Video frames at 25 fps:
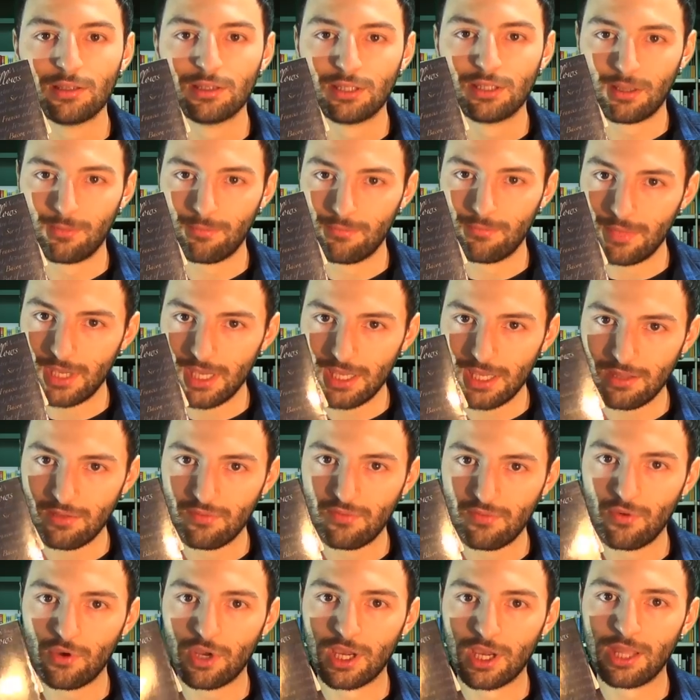también
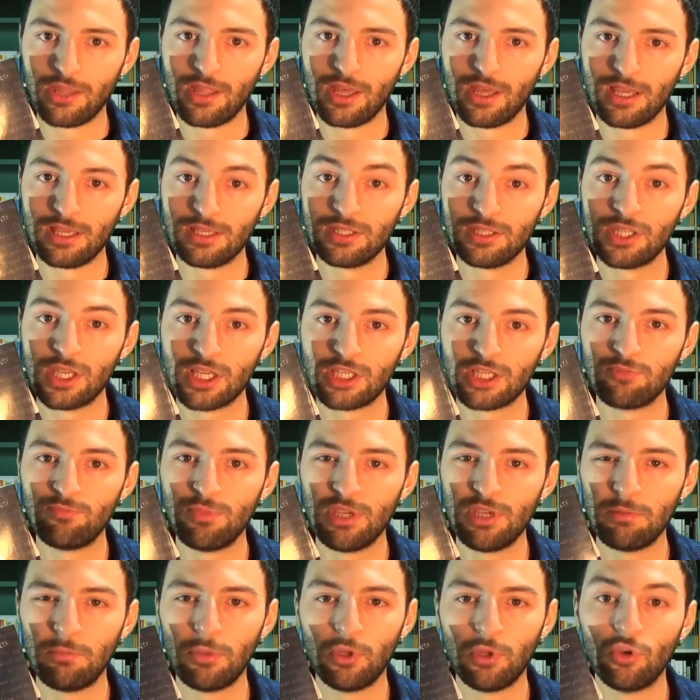enfocada en
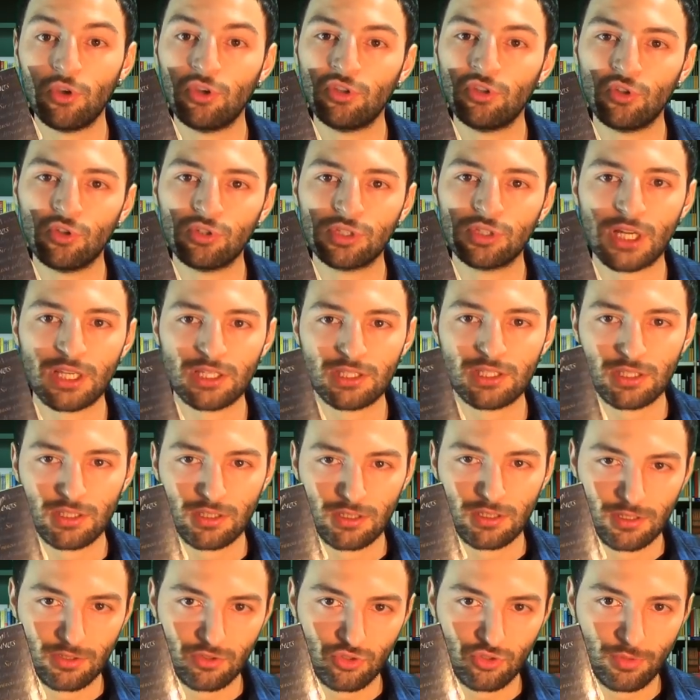Shakespeare, pero en otras
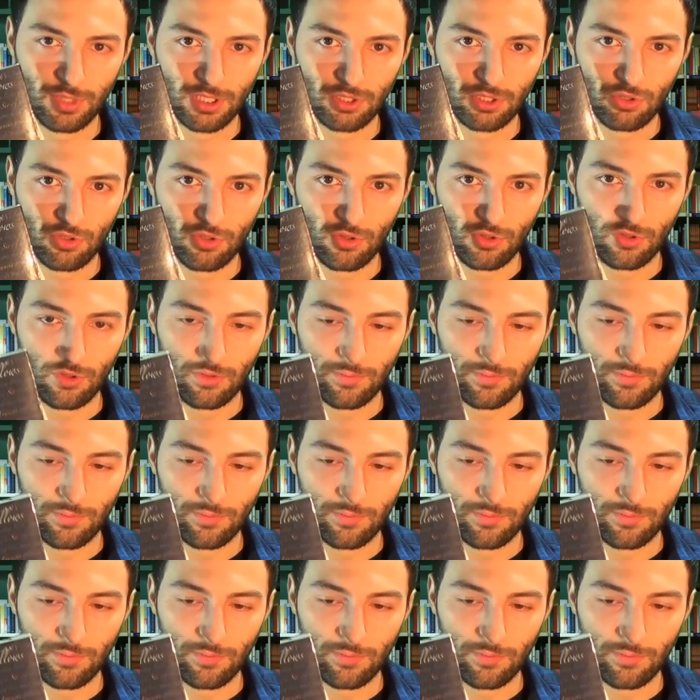sobre todo.